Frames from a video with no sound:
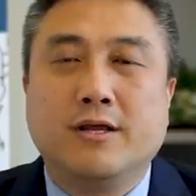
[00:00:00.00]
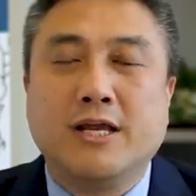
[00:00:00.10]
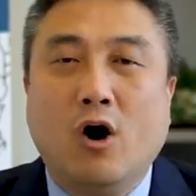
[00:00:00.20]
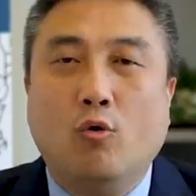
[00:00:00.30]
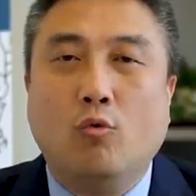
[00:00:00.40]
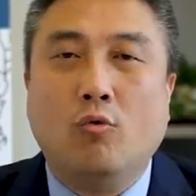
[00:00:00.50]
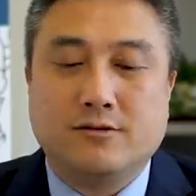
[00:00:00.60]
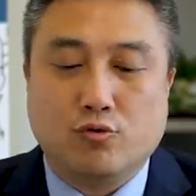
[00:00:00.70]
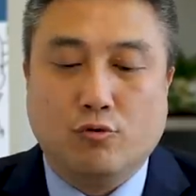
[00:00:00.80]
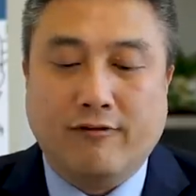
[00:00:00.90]
药物、
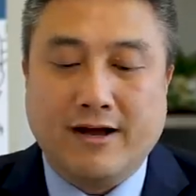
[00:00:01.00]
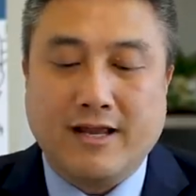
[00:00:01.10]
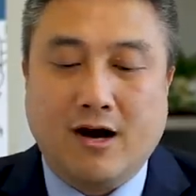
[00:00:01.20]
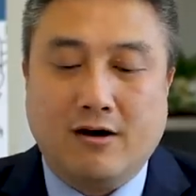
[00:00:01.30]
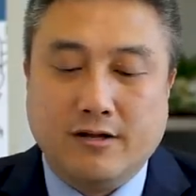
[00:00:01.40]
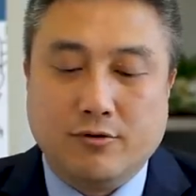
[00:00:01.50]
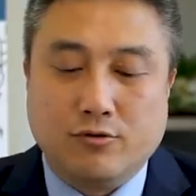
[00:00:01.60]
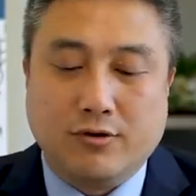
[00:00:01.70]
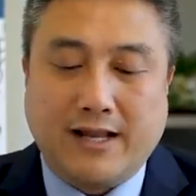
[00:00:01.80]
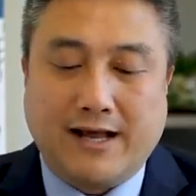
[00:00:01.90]
处方药。那么
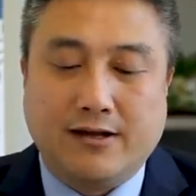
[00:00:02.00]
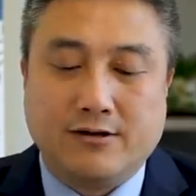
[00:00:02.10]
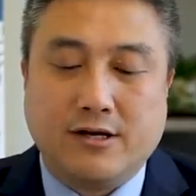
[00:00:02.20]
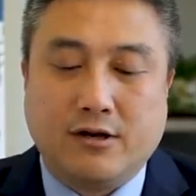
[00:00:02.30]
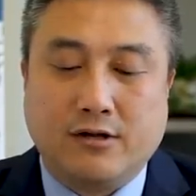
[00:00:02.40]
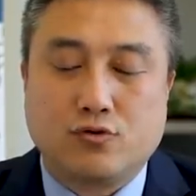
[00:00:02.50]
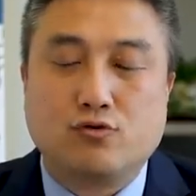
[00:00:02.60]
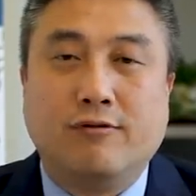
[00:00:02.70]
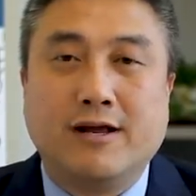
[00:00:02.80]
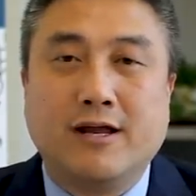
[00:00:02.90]
如果拿到这样的
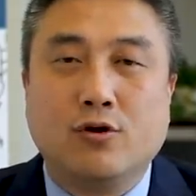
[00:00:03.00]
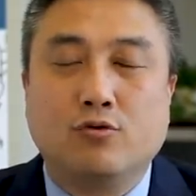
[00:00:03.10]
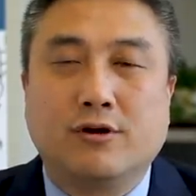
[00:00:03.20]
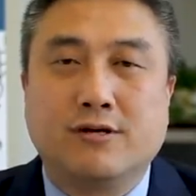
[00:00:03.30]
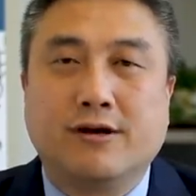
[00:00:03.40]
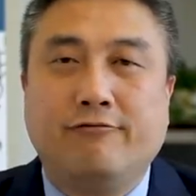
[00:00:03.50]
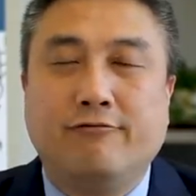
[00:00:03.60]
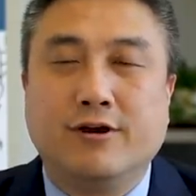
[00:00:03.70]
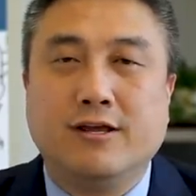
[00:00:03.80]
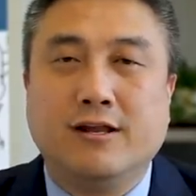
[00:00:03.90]
处方药，用个这个
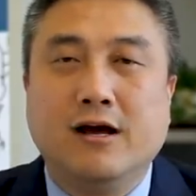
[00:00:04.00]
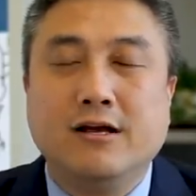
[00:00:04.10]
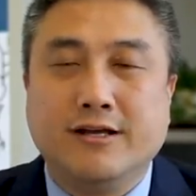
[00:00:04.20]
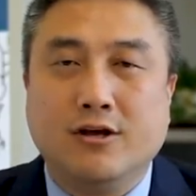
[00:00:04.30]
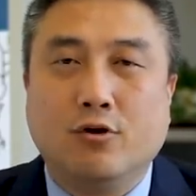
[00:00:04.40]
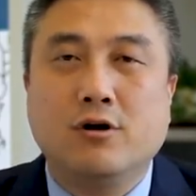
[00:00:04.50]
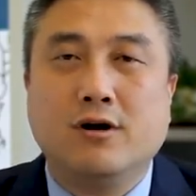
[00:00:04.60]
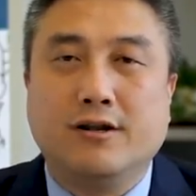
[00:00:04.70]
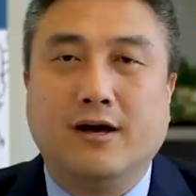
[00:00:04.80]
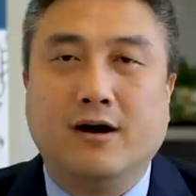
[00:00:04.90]
福利呢，也有
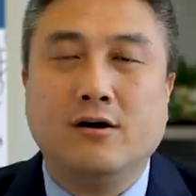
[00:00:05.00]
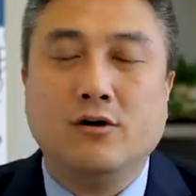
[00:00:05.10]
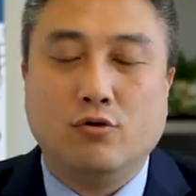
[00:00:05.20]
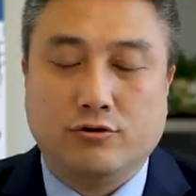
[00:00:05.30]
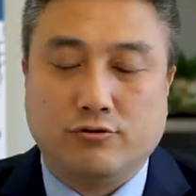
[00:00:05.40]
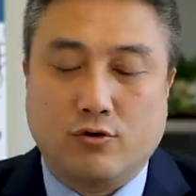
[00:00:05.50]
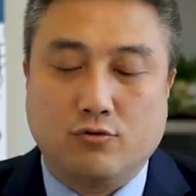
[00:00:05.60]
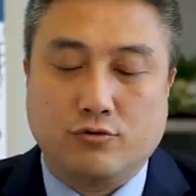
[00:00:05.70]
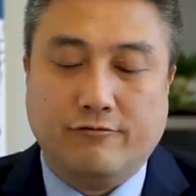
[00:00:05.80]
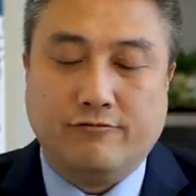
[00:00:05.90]
可能会算
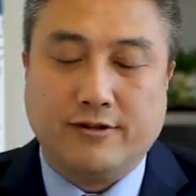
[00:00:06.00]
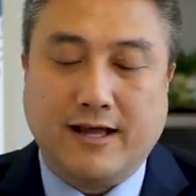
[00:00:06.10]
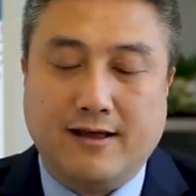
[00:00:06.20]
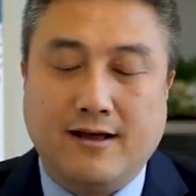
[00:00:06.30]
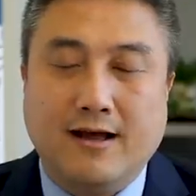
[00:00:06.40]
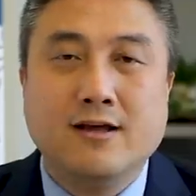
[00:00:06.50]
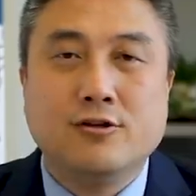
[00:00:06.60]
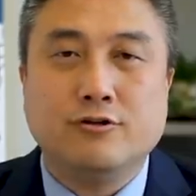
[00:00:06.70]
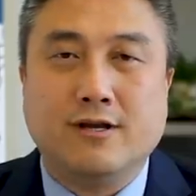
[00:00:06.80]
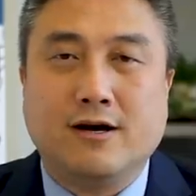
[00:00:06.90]
公众负担。
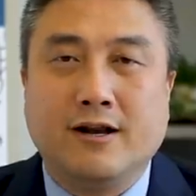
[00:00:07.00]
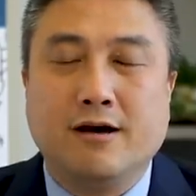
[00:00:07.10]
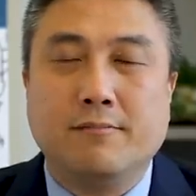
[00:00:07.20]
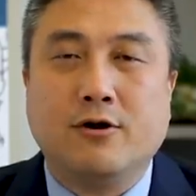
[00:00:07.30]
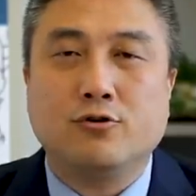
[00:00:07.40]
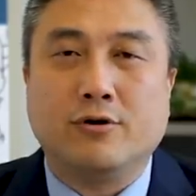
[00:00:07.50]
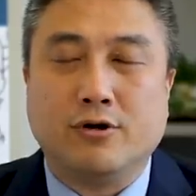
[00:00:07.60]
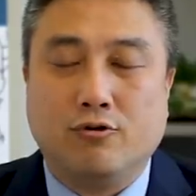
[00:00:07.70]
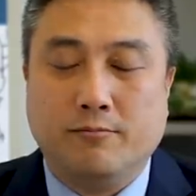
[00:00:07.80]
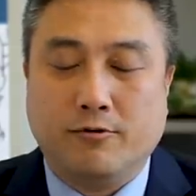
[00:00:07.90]
具体衡量标准一
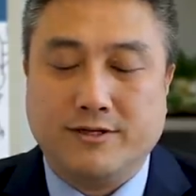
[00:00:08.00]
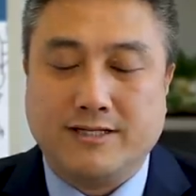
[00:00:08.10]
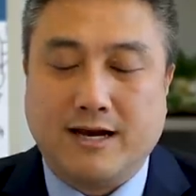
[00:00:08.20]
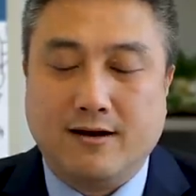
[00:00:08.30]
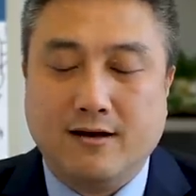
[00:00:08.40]
会儿我们会讲。